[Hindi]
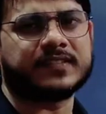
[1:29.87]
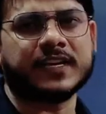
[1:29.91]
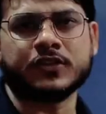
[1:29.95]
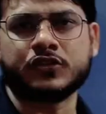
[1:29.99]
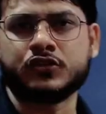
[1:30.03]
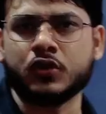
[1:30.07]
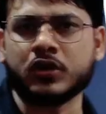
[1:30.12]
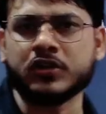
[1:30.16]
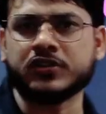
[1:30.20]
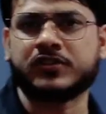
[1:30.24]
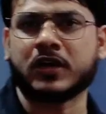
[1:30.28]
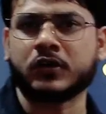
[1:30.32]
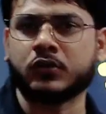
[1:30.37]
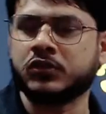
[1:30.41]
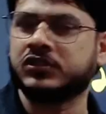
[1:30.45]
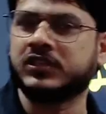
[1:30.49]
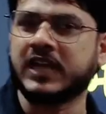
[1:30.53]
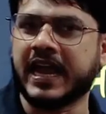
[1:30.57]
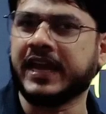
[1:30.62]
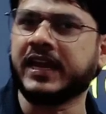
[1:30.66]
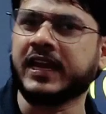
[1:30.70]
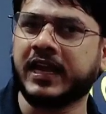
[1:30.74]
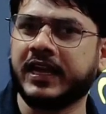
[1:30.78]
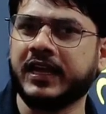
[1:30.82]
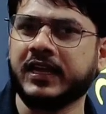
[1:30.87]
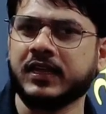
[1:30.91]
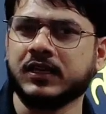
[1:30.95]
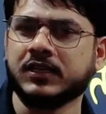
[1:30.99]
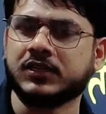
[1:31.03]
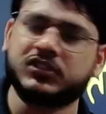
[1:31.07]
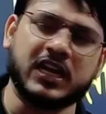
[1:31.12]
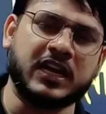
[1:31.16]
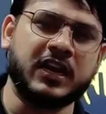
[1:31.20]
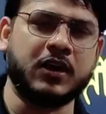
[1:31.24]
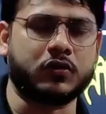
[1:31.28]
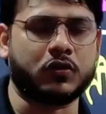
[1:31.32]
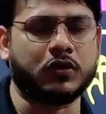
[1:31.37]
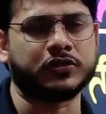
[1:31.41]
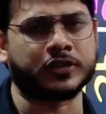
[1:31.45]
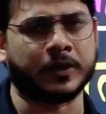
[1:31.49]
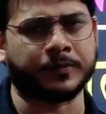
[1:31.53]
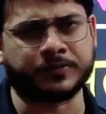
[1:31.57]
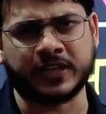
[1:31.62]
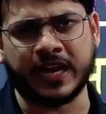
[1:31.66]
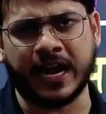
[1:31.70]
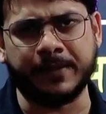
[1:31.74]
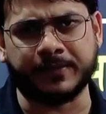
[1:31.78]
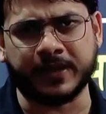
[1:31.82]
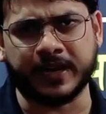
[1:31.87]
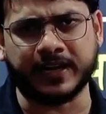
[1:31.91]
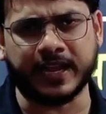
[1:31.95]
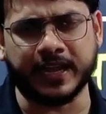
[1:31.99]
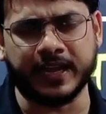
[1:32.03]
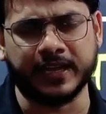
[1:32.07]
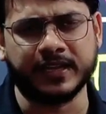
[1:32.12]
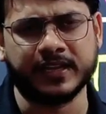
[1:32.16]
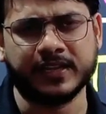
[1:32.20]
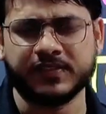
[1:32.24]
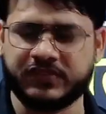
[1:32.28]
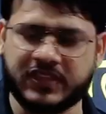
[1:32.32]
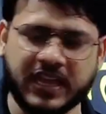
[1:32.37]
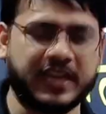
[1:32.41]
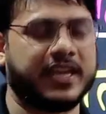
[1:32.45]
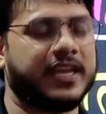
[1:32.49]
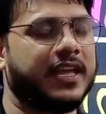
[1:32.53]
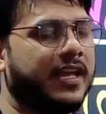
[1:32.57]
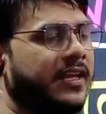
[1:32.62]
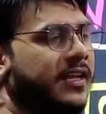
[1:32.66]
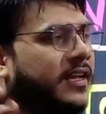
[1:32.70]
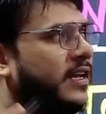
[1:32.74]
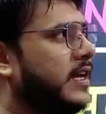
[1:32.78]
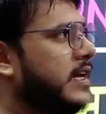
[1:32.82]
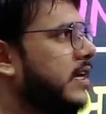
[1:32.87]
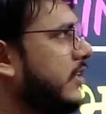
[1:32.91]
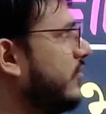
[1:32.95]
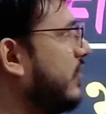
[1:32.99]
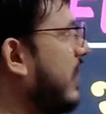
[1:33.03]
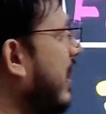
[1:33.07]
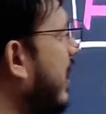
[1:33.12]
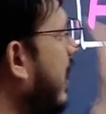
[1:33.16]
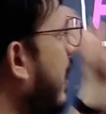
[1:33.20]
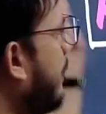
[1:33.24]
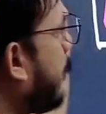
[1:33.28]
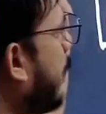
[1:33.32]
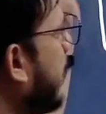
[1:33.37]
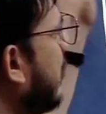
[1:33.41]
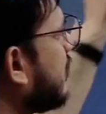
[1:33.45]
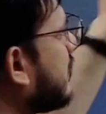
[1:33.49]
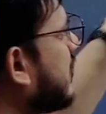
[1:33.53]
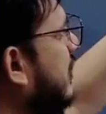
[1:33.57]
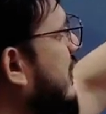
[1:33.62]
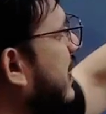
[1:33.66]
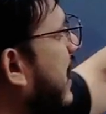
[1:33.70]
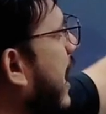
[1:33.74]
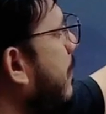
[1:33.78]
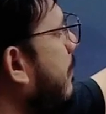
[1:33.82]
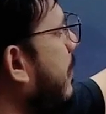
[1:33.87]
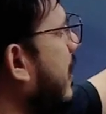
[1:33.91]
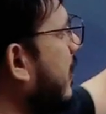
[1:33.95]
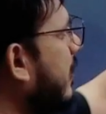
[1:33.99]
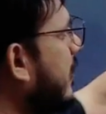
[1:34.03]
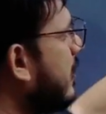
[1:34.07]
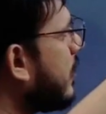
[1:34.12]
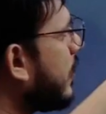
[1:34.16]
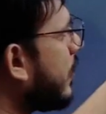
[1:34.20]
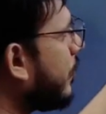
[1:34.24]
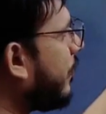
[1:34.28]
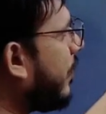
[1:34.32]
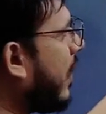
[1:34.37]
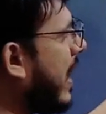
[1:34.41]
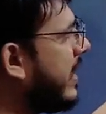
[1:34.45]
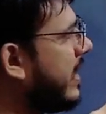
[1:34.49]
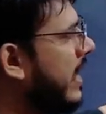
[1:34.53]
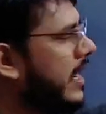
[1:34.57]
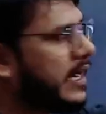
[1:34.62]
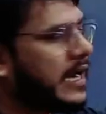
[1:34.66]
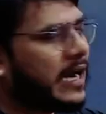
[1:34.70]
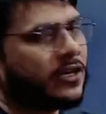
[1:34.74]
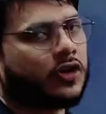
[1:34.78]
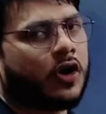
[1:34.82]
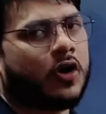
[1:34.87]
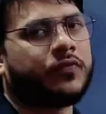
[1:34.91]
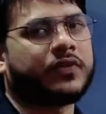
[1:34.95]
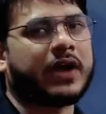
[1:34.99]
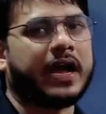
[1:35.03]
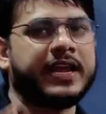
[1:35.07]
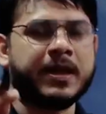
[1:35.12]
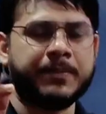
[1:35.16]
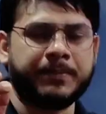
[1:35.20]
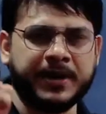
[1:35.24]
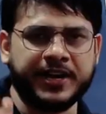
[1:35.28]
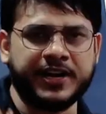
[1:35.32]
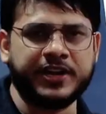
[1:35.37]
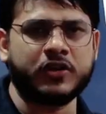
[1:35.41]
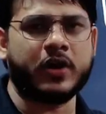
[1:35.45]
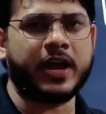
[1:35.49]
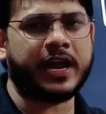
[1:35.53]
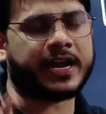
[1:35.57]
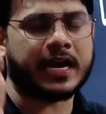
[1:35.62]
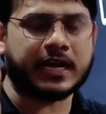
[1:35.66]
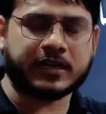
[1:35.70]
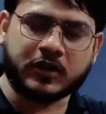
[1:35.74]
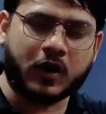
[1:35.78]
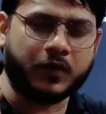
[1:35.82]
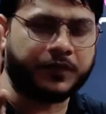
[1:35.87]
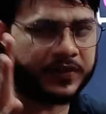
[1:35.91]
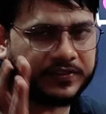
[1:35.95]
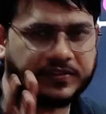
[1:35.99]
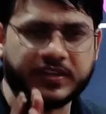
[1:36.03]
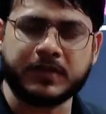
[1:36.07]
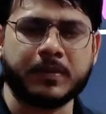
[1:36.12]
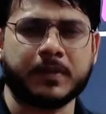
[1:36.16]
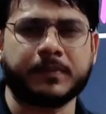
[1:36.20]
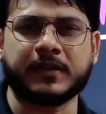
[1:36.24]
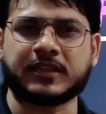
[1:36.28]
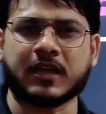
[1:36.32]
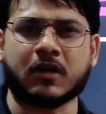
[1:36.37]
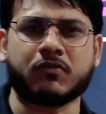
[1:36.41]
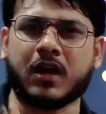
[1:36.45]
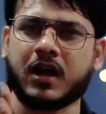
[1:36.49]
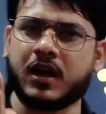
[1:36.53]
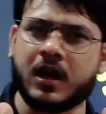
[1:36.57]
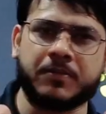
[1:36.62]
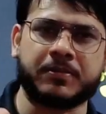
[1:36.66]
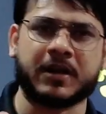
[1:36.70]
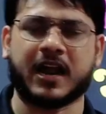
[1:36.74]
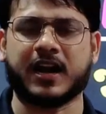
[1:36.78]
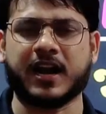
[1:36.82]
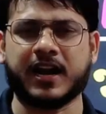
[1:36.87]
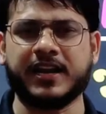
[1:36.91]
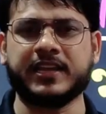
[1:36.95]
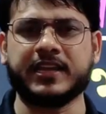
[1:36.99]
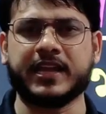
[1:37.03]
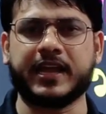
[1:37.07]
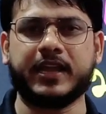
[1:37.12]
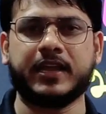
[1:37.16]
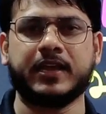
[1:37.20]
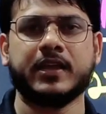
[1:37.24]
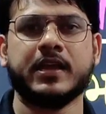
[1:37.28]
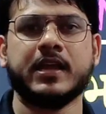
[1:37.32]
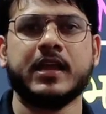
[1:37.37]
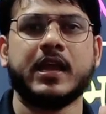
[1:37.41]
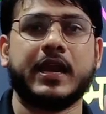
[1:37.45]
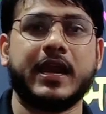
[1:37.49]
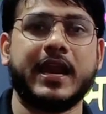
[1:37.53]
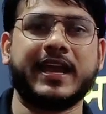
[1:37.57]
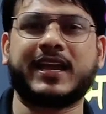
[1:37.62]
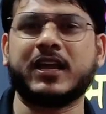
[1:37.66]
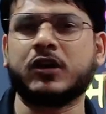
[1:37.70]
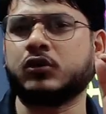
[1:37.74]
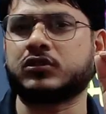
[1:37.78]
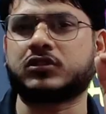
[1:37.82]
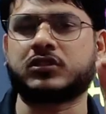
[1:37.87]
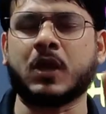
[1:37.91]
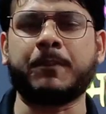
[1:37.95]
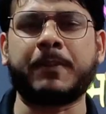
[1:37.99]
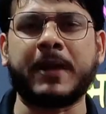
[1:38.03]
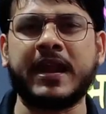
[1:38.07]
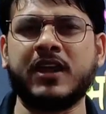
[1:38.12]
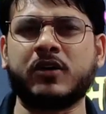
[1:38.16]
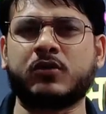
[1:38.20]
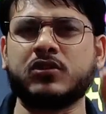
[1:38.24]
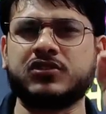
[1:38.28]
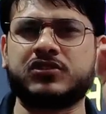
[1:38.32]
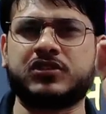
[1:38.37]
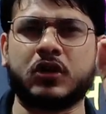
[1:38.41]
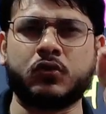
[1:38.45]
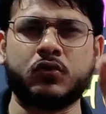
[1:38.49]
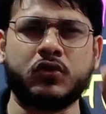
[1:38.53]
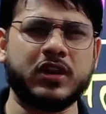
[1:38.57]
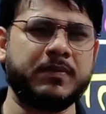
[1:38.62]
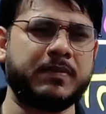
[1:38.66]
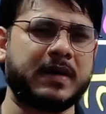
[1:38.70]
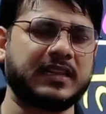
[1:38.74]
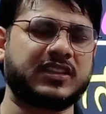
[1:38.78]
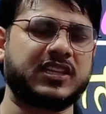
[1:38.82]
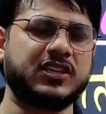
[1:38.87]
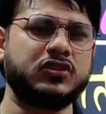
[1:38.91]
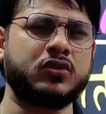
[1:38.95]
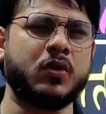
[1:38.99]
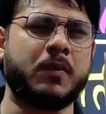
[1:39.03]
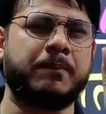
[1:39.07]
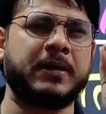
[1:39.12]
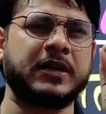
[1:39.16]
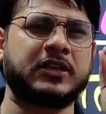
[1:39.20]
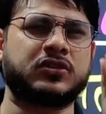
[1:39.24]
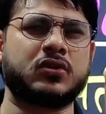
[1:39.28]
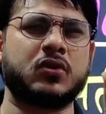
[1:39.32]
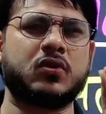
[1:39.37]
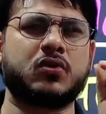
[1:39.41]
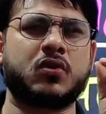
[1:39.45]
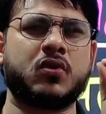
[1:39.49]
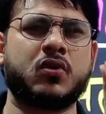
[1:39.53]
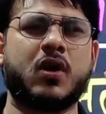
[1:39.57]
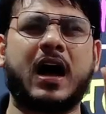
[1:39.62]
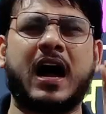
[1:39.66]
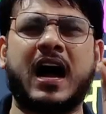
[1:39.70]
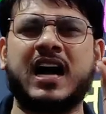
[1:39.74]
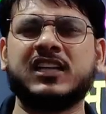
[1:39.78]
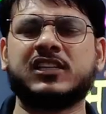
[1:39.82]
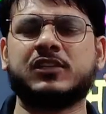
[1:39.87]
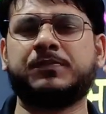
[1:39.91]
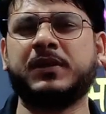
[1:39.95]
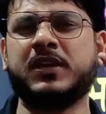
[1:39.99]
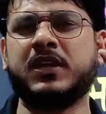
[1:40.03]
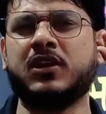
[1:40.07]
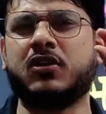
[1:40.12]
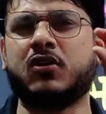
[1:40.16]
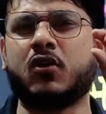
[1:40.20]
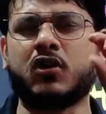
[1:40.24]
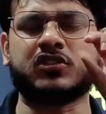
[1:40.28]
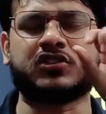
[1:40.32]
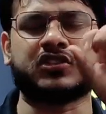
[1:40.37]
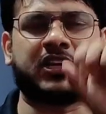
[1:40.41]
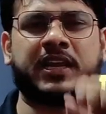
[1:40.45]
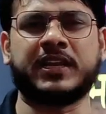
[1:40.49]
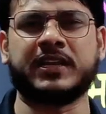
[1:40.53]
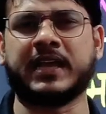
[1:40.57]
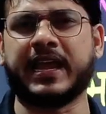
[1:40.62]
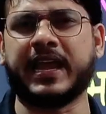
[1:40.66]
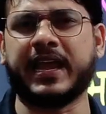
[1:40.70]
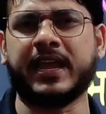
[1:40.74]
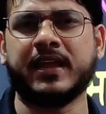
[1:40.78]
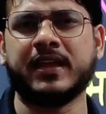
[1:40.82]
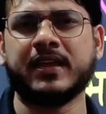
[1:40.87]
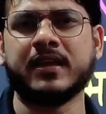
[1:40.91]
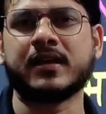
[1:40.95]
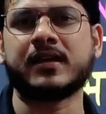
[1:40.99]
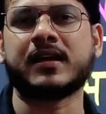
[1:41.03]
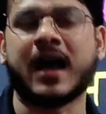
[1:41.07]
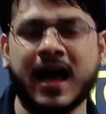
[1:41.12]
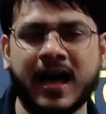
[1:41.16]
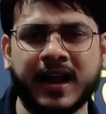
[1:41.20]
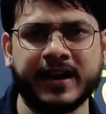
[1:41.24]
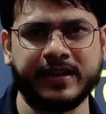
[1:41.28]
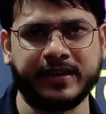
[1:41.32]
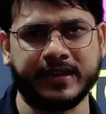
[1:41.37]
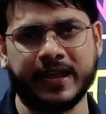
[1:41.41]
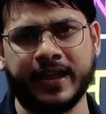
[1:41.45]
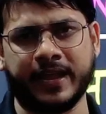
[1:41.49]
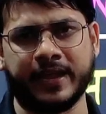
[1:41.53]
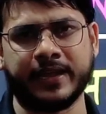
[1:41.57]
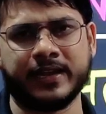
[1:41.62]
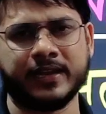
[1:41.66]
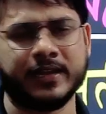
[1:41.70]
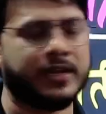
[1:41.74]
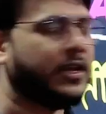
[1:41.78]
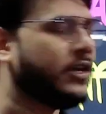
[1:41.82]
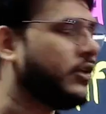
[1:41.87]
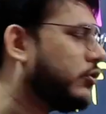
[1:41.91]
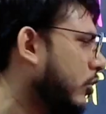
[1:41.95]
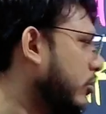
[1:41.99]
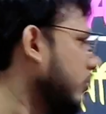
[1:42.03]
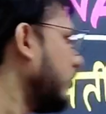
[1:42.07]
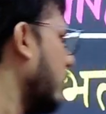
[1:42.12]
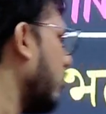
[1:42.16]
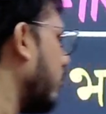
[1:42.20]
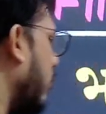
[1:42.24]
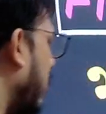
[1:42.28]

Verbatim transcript: से जुड़ जरूर जाएंगे चैनल को सब्सक्राइब करके देखिए दिल्ली पुलिस ड्राइवर फाइनल कट ऑफ का ये वीडियो है कट ऑफ इसी में बताऊंगा घबराना नहीं है लेकिन उससे पहले कुछ जरूरी बातें जो बच्चों को आज भी नोच रही हैं खा रही हैं दोस्तों